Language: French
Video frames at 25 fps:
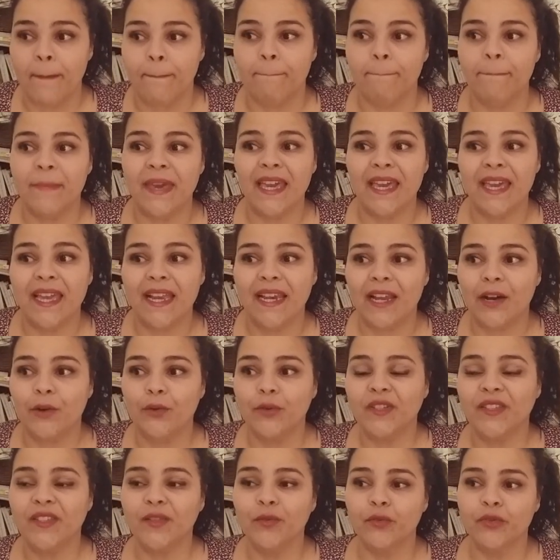Mais là
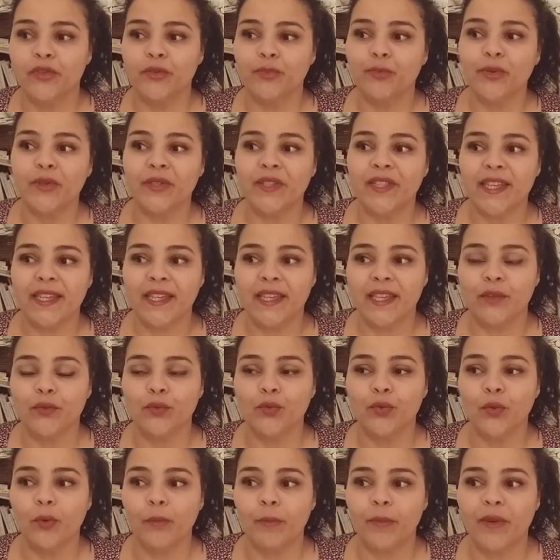aussi, on se pose des
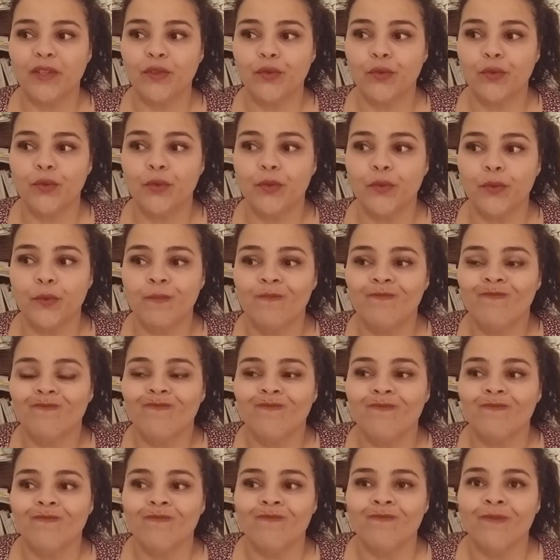questions parce que hum,
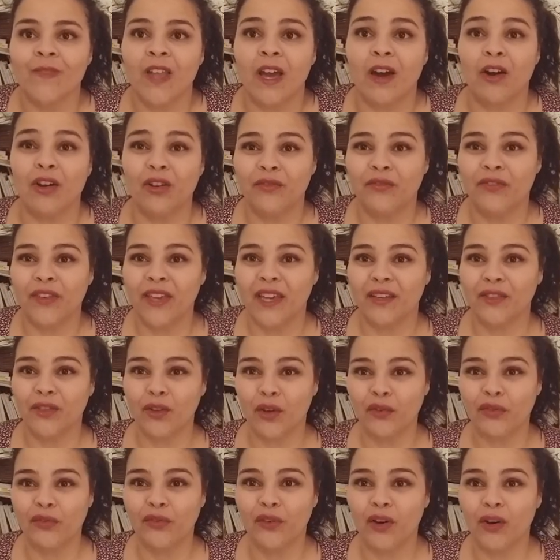enlever un
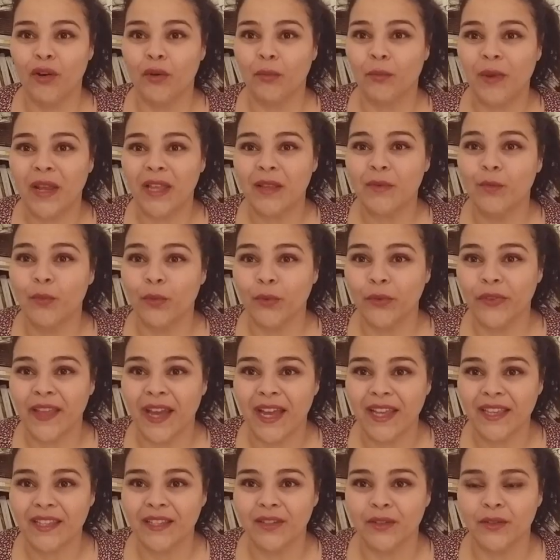enfant en pleine
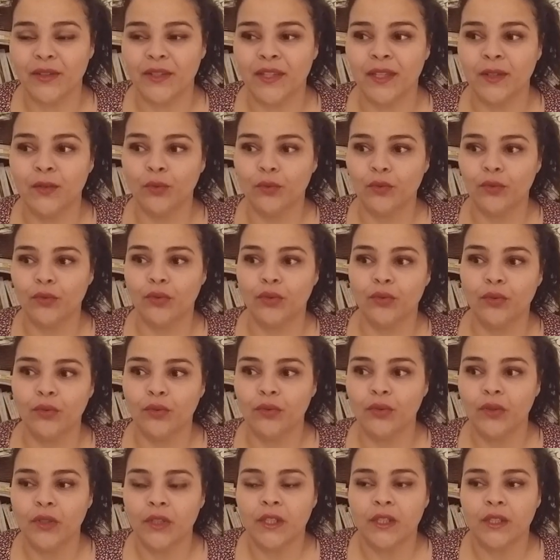montagne, disons
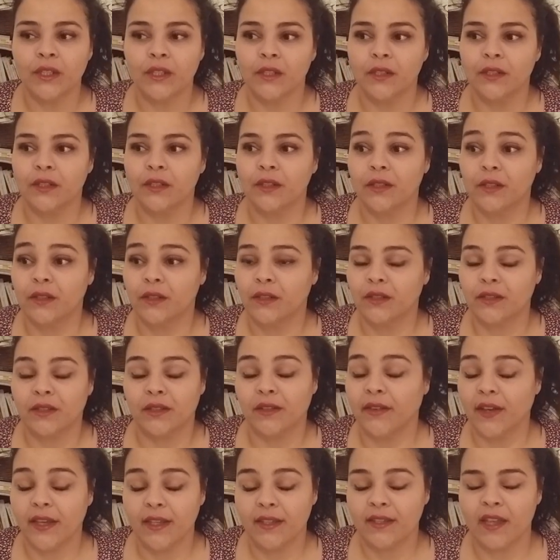que
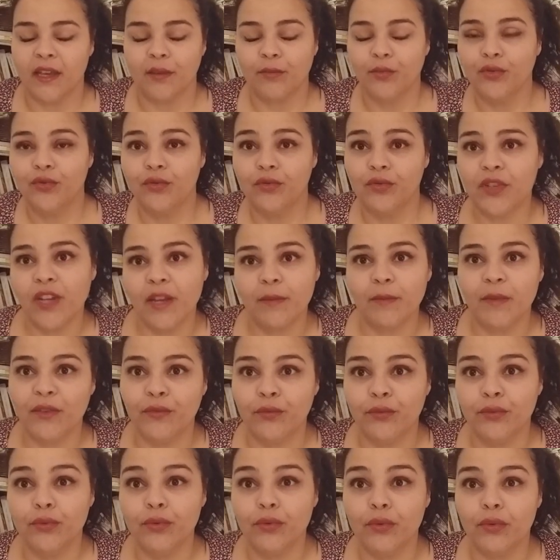c'est vrai que c'est un peu du jamais
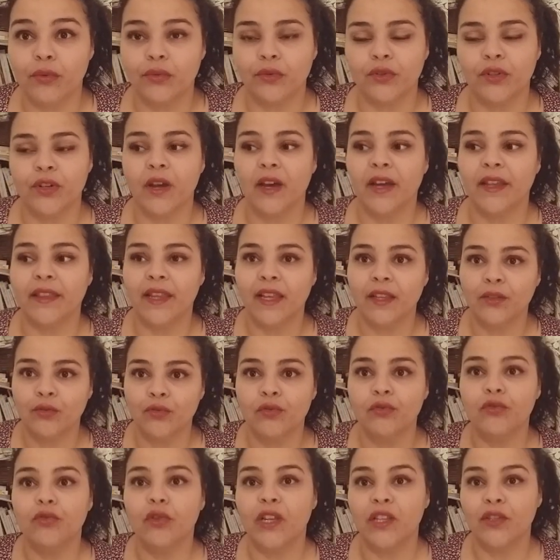vu, euh, genre un
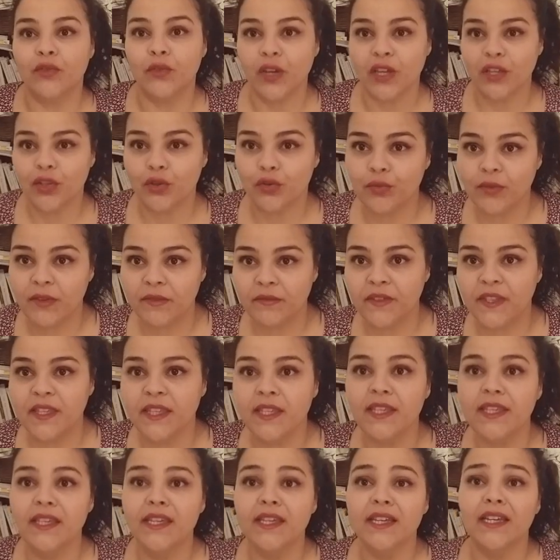adulte les aurait
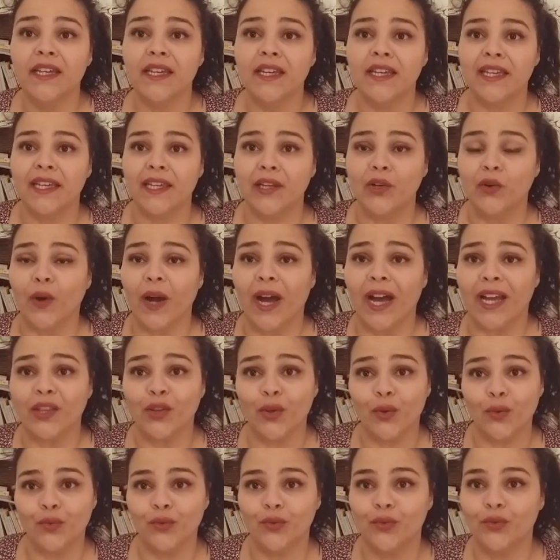suivis, il aurait
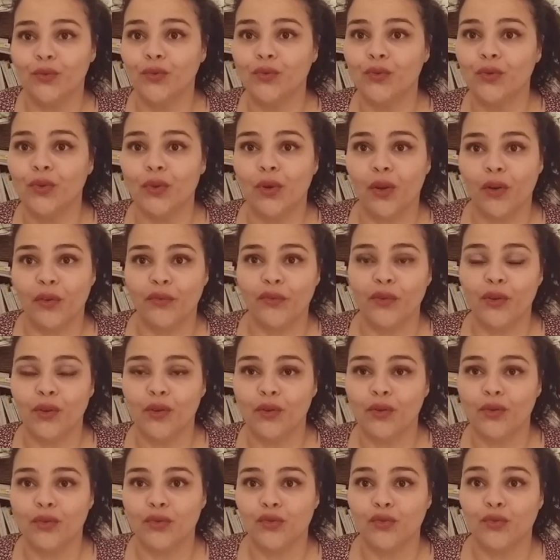attendu que
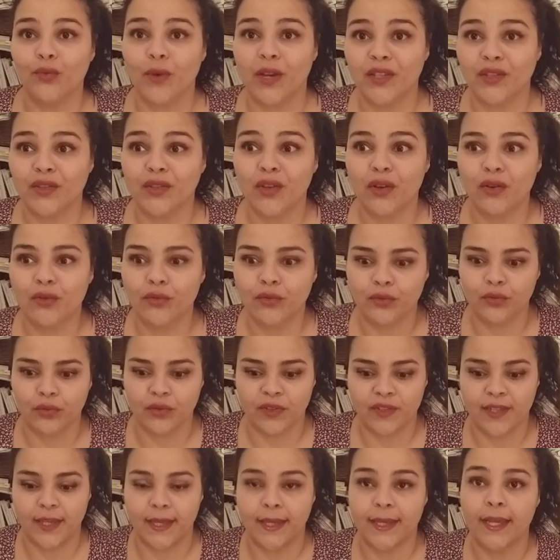l'enfant euh, soit seul
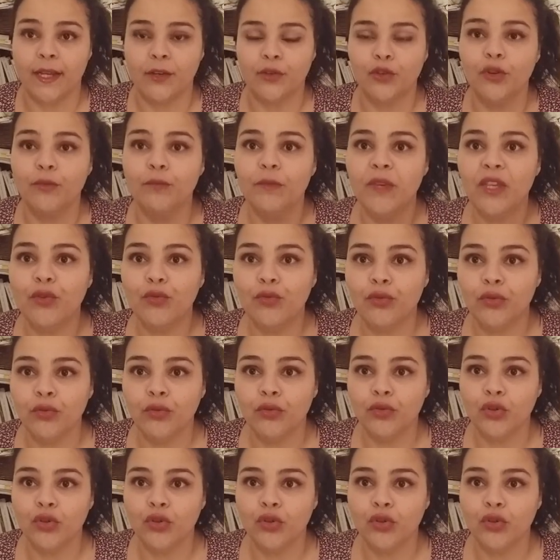sur ces quelques minutes